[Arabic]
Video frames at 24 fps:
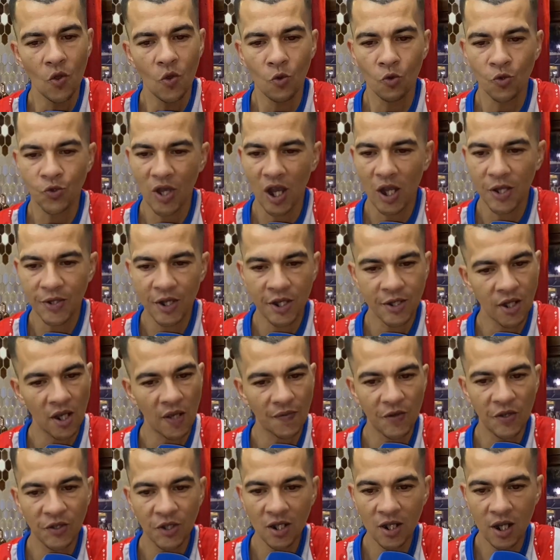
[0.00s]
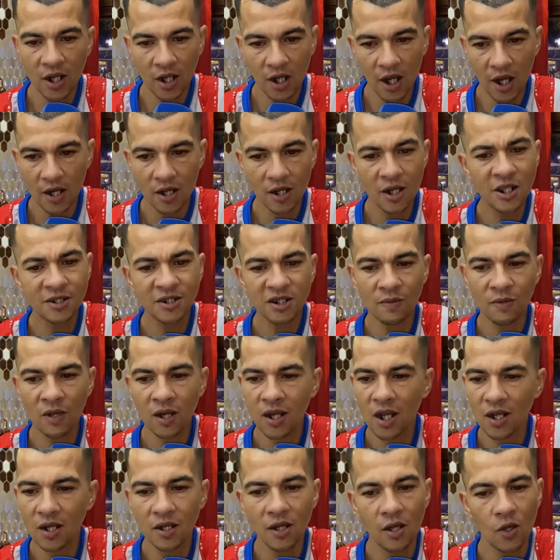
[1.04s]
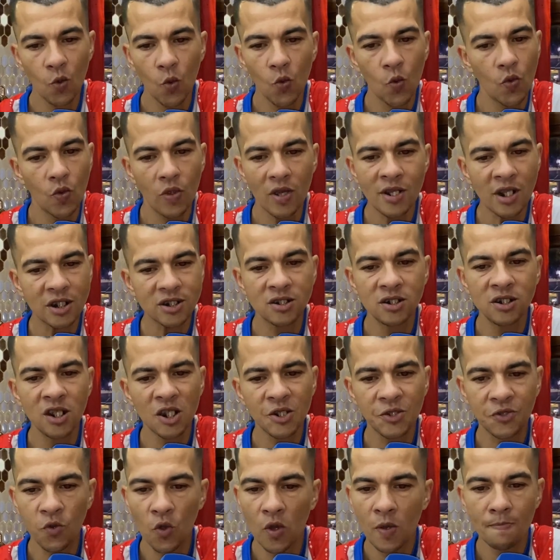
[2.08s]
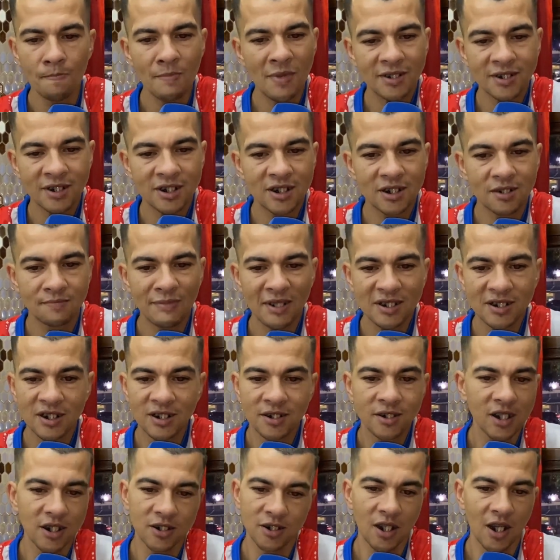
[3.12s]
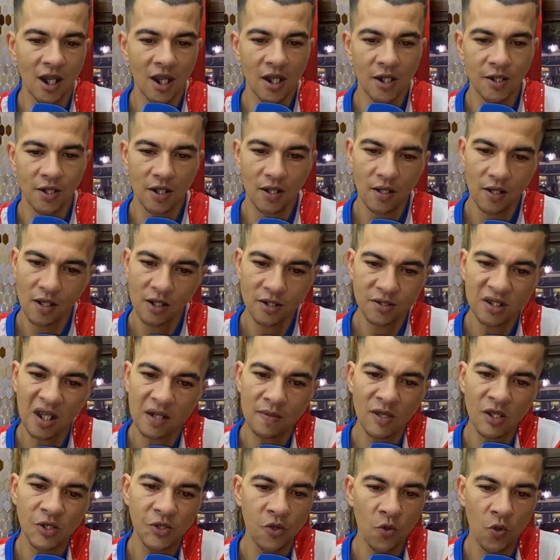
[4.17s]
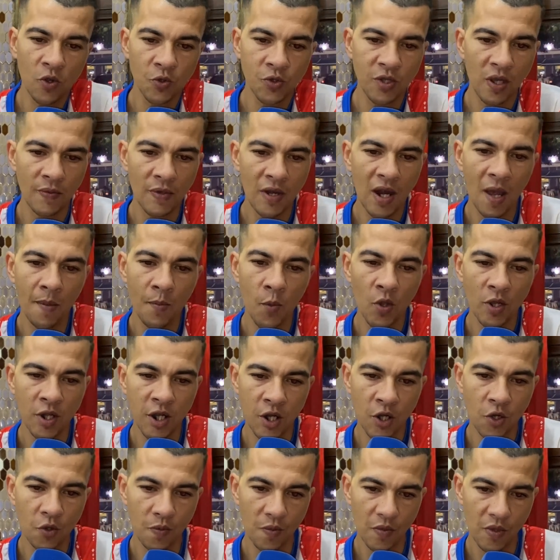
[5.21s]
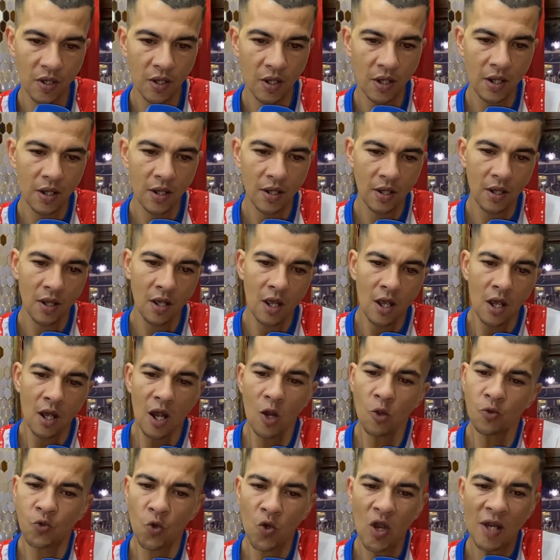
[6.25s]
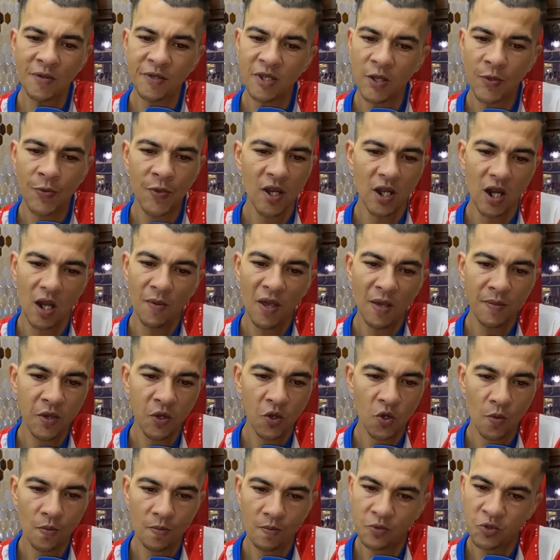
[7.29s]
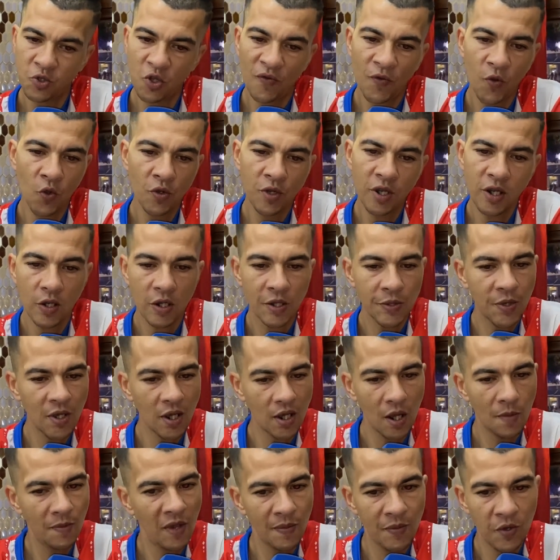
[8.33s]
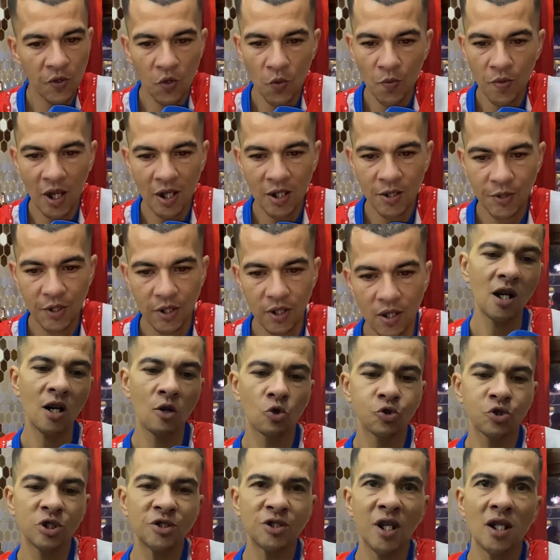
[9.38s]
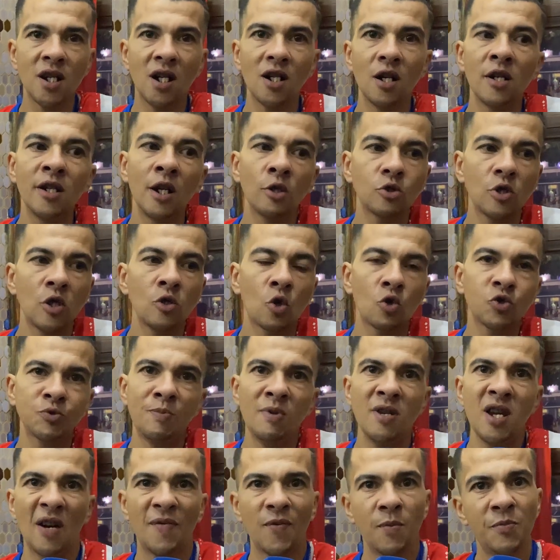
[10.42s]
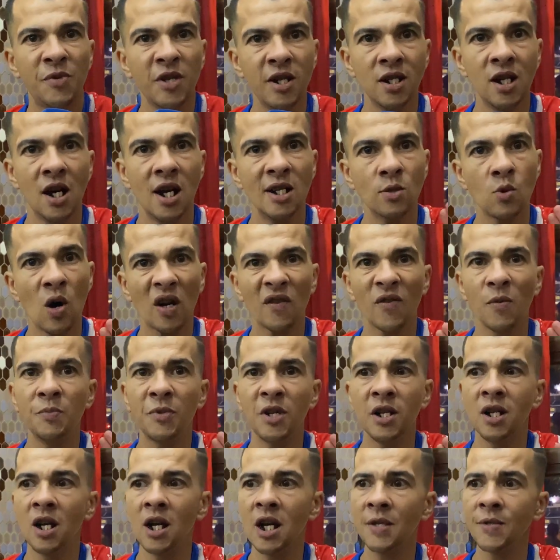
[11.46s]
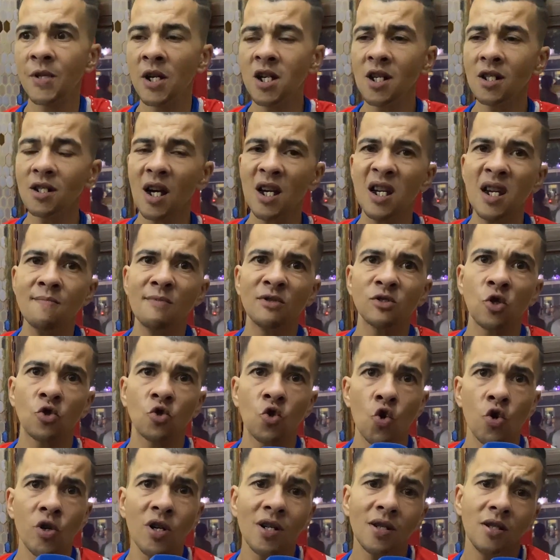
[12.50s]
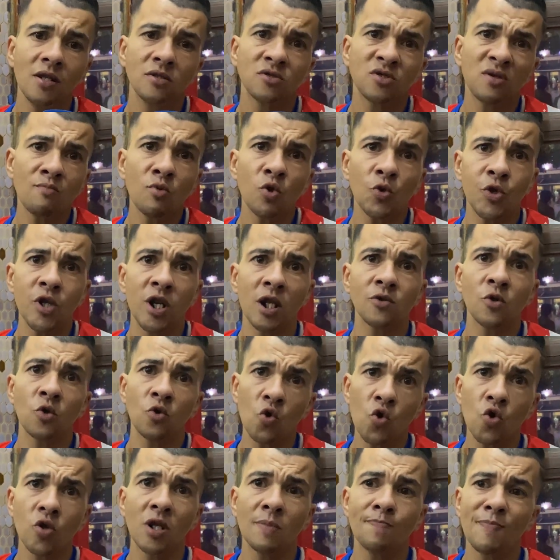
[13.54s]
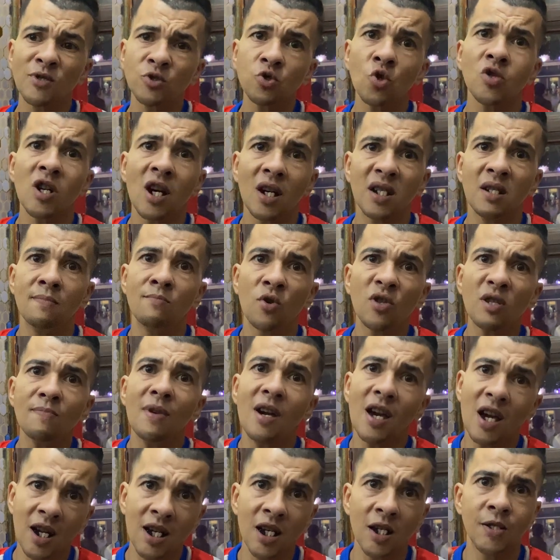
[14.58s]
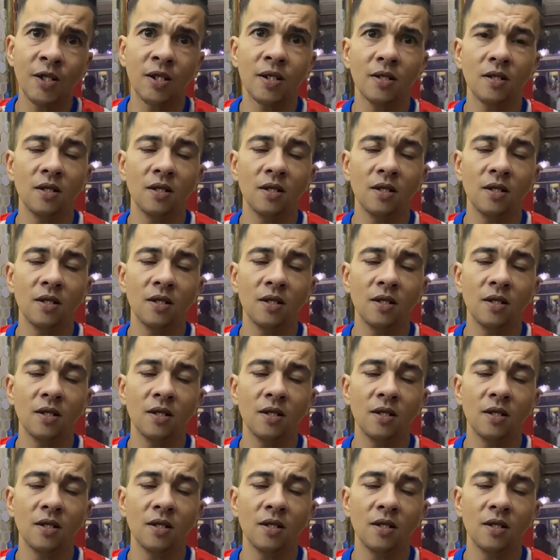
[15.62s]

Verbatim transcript: وصحتي صافي هادشي اللي كاين اللي نيت الله انا خصني الدور ما خصني حتى شي حاجه طلبات الدور صافي الحمد او اودوا عندي الدار حبابيكم تشوفوني كدا حبابيكم من عندي خصني طالع انا نقص بالياح في مدينه واقف في مدينه هدايا اي ما ذكوره ضمو ديال الكوره برضو الله غلي موري ما اكادر